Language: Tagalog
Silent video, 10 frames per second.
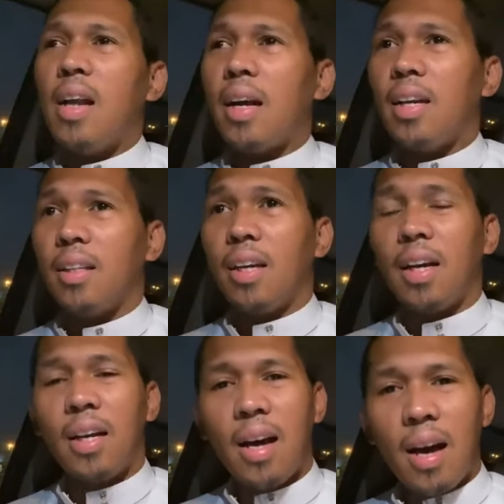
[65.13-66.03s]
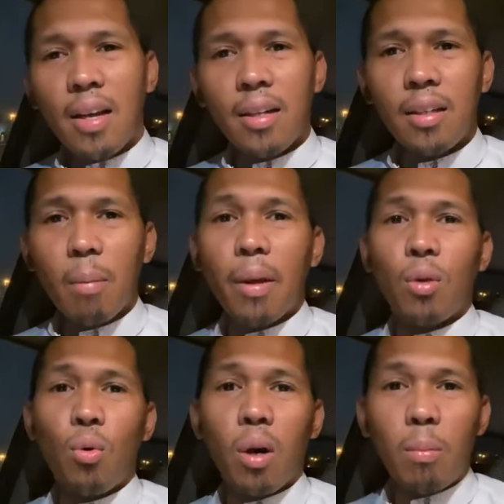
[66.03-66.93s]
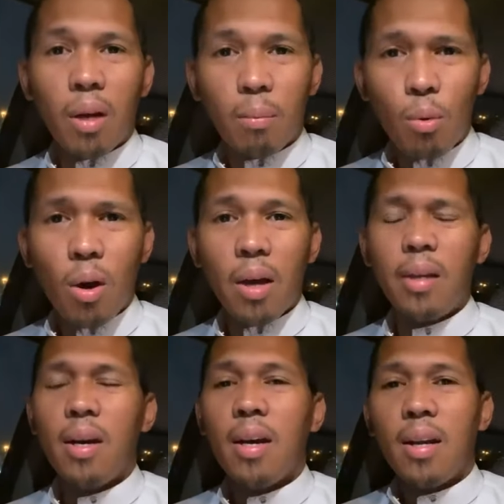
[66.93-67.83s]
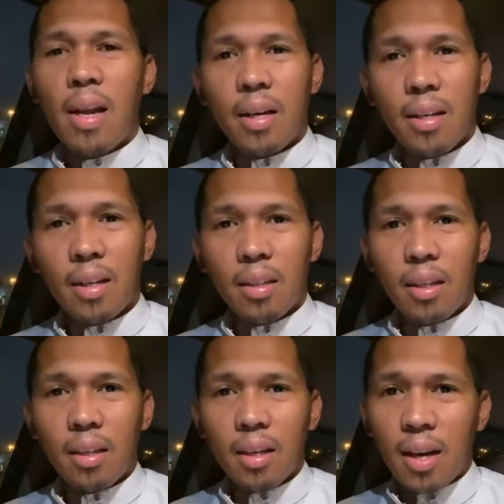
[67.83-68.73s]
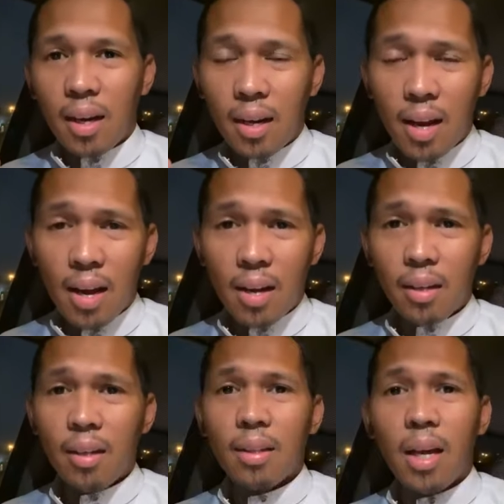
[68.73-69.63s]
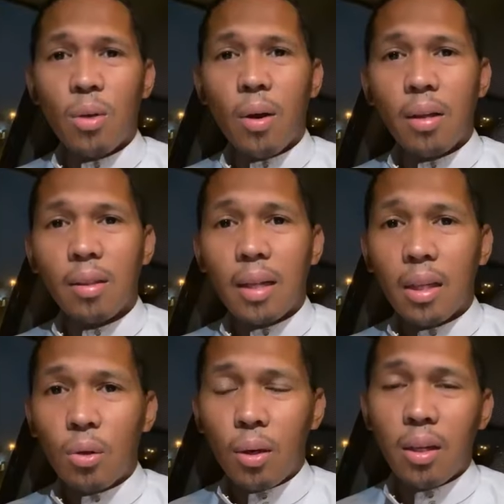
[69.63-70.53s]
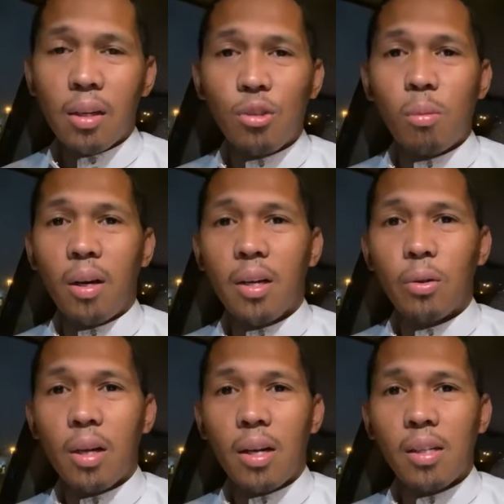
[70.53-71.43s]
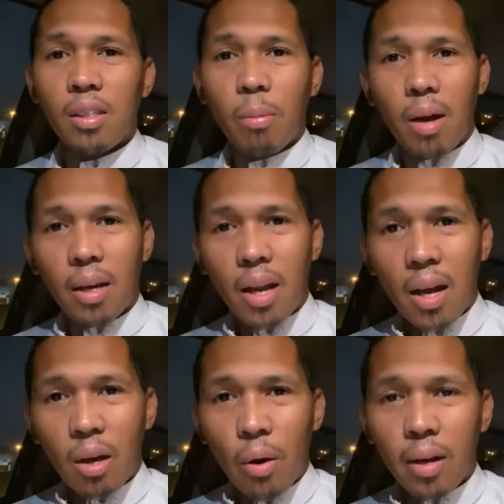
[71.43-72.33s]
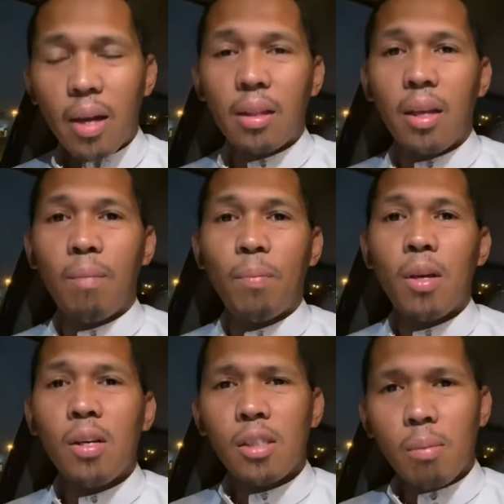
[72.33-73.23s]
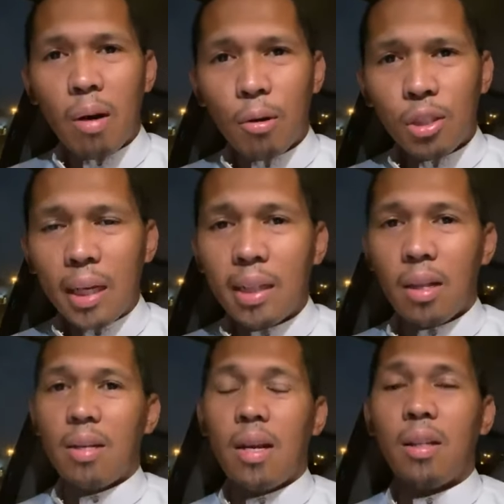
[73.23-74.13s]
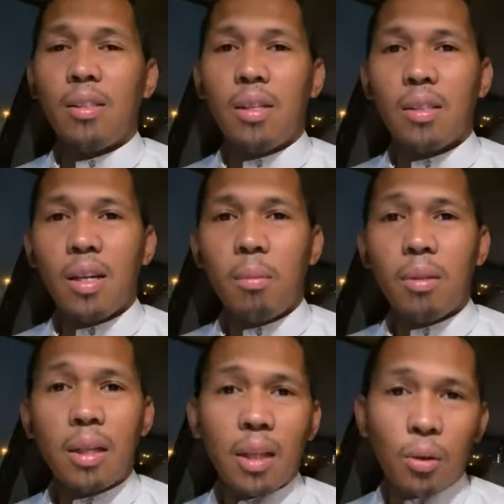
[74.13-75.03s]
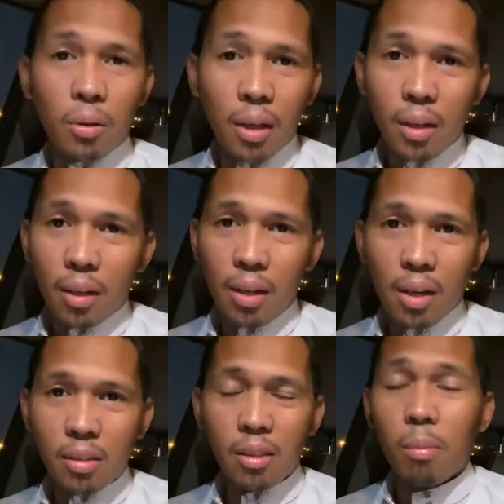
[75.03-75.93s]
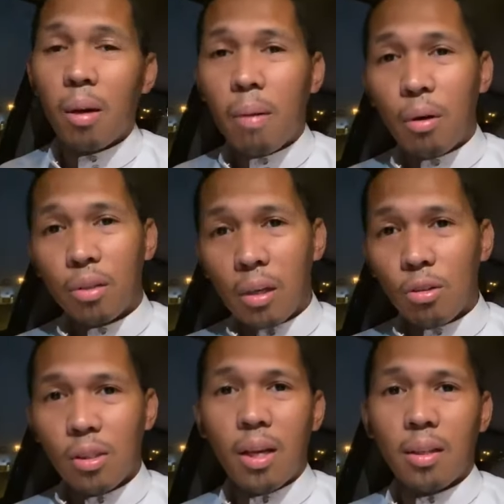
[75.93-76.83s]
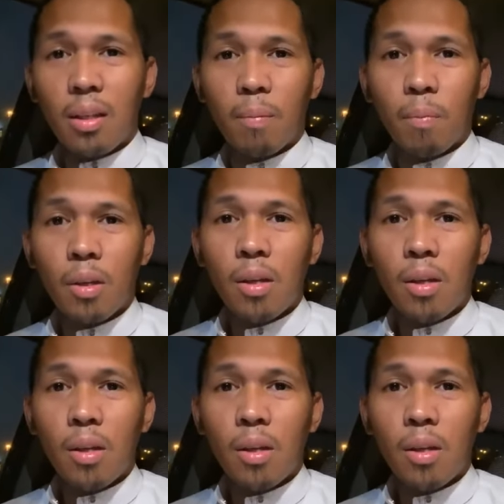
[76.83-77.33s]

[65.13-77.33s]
Lagi nating alalahanin na mayroong kabilang buhay. Lagi nating alalahanin na tayo ay tatanungin ni Allah subhanahu ta'ala sa mga ginagawa natin. Sa bawat salita nating sinasabi, tatanungin tayo ni Allah sa mga bawat kilos natin.